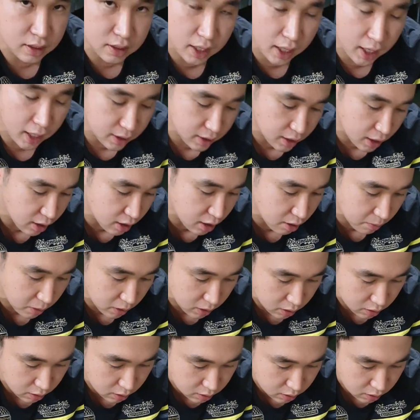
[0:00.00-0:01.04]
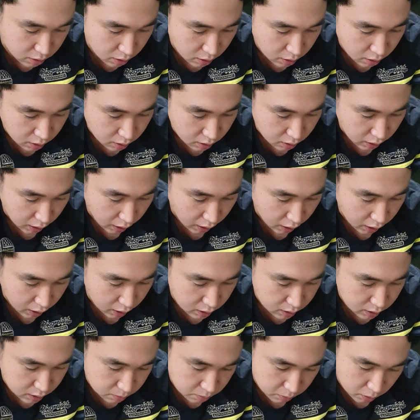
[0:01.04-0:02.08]
응애가 생기면은
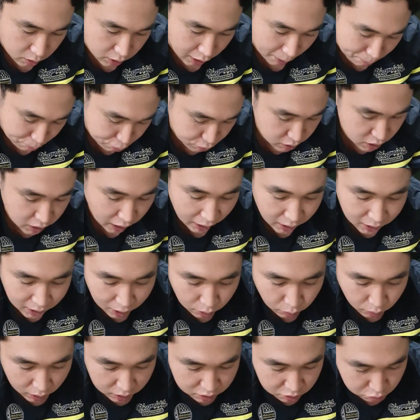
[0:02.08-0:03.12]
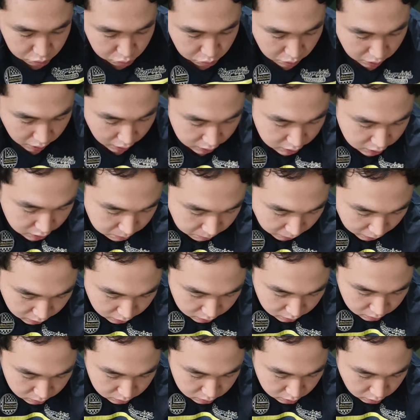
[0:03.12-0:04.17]
뭐 나쁘지 않다고 하실 수도
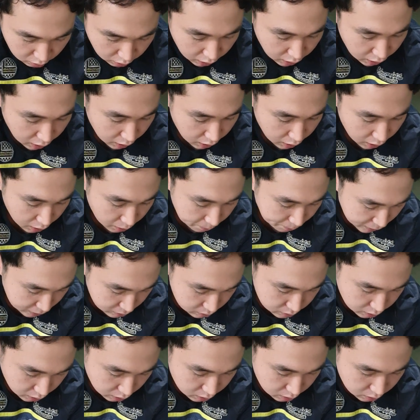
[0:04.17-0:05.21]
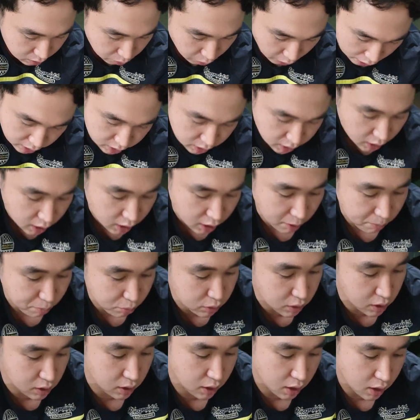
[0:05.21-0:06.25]
있겠지만은 제가 봤을 때는 굉장히
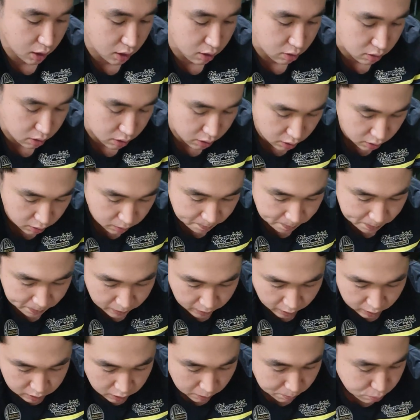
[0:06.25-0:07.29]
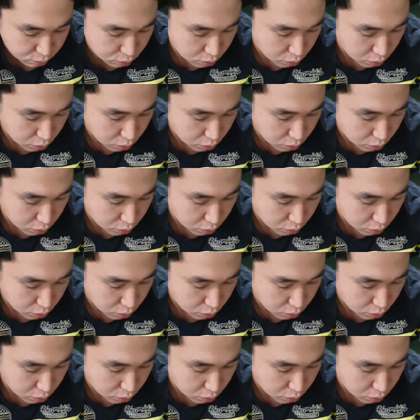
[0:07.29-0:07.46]
나쁘다 생각하거든요. 제